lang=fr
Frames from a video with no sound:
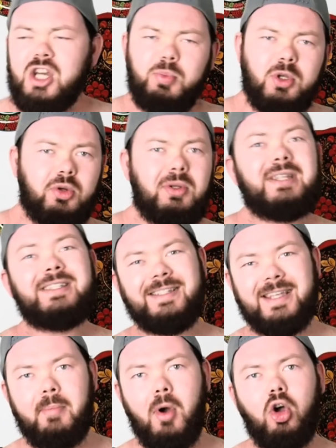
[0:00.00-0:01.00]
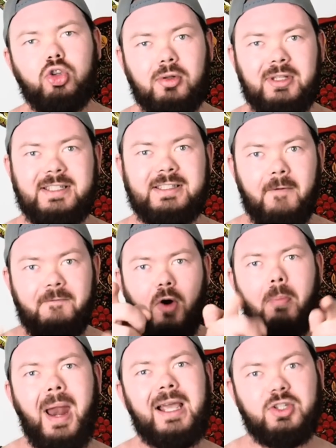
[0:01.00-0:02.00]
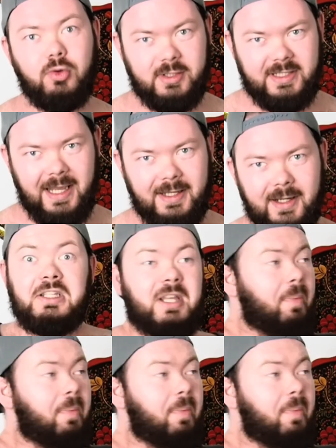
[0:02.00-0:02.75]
Et je me suis dit, ça serait marrant de tester vos blagues sur scène. C'est